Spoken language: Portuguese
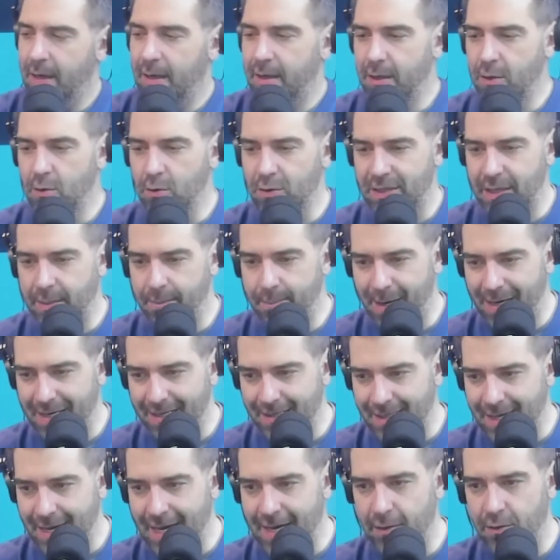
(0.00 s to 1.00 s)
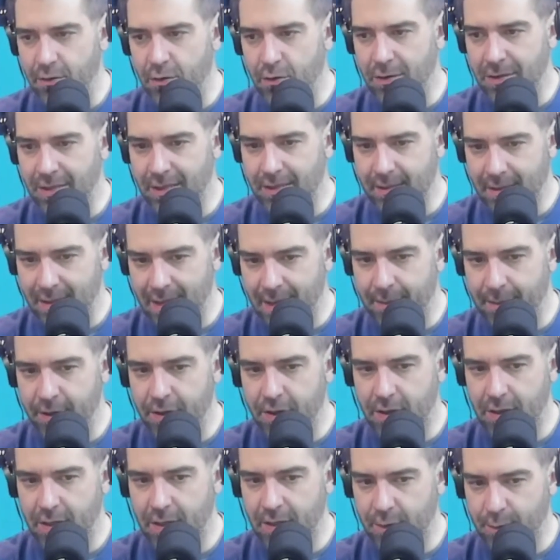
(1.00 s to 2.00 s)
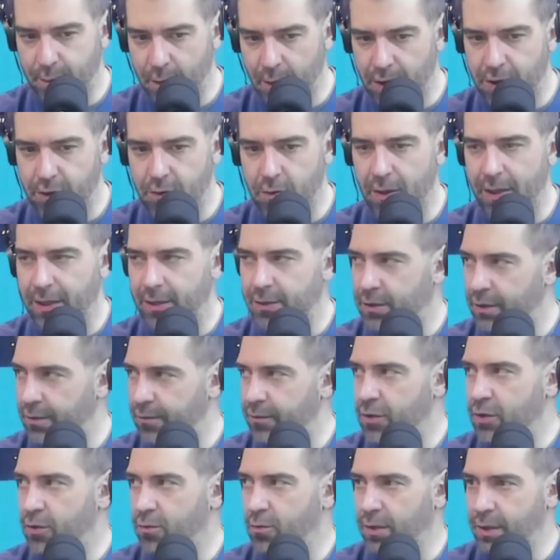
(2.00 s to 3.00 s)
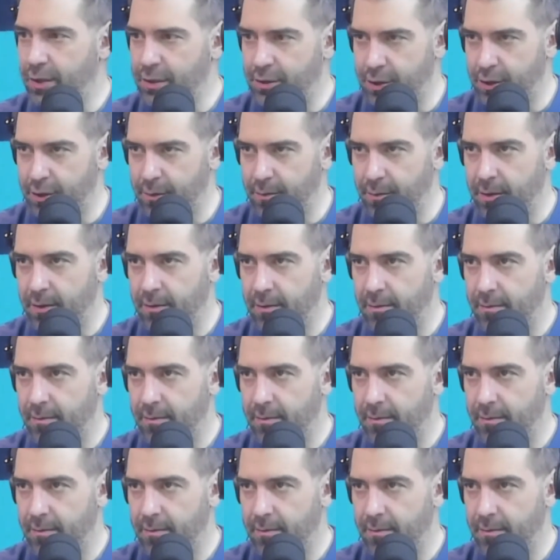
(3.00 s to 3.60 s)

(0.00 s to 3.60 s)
e os empresários do sistema de transporte coletivo de Curitiba.